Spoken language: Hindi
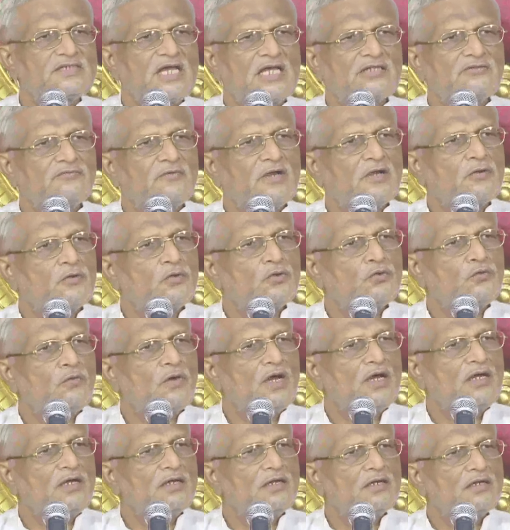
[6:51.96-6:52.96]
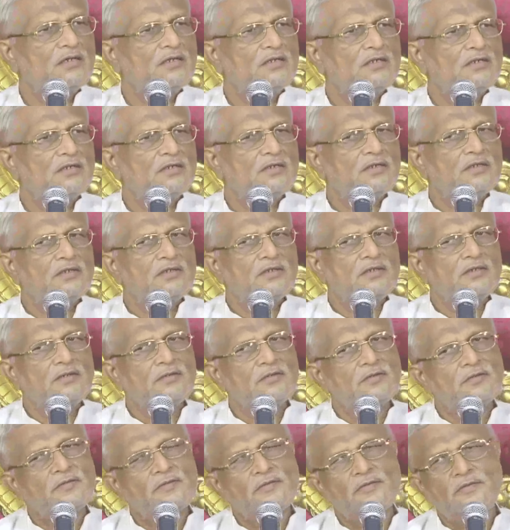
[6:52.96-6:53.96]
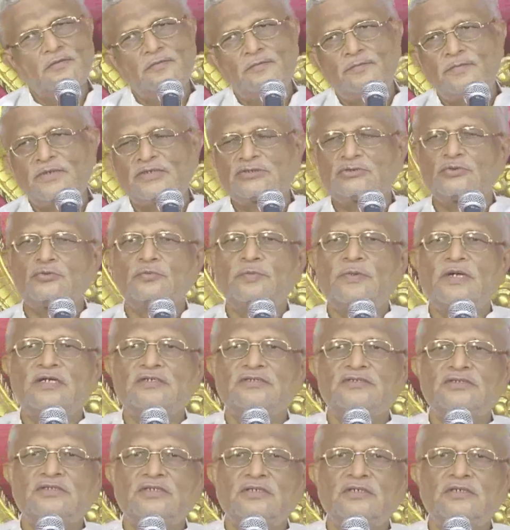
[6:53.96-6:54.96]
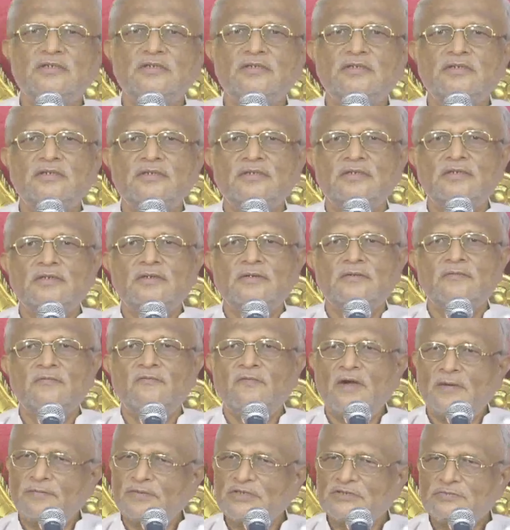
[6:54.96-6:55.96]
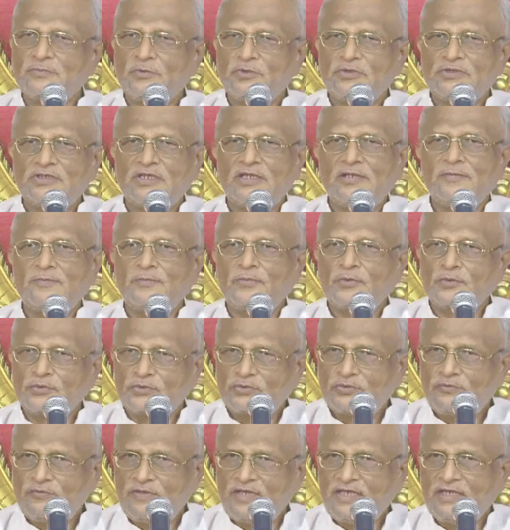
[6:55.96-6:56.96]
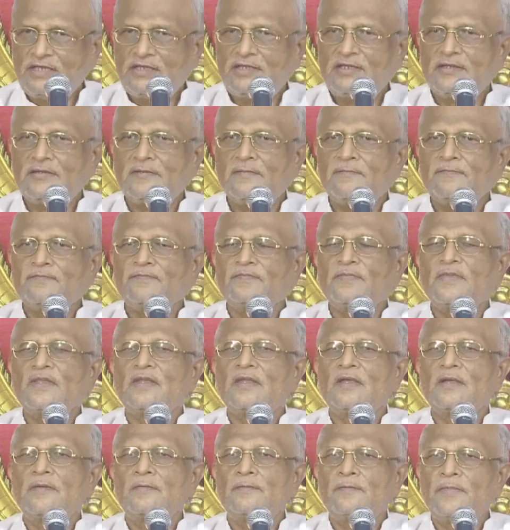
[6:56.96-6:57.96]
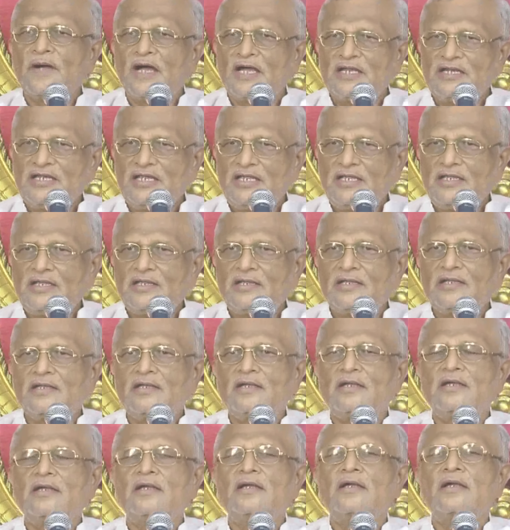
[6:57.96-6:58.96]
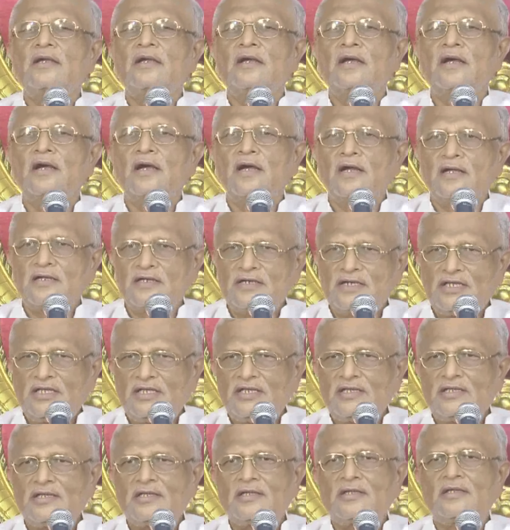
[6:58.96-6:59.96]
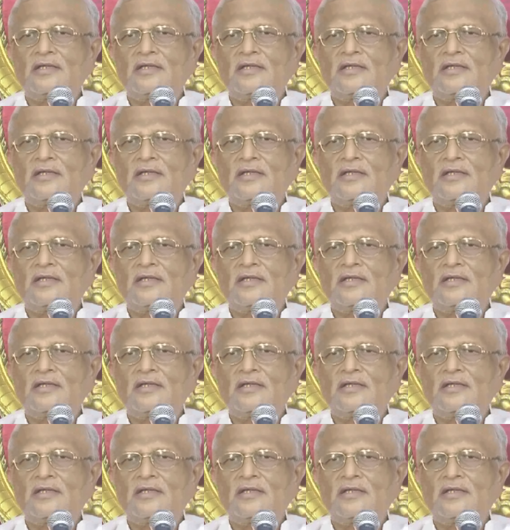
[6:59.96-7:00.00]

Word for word: सातवा कौन हुआ पशु पक्षी वापस बोलते पृथ्वी पानी अग्नि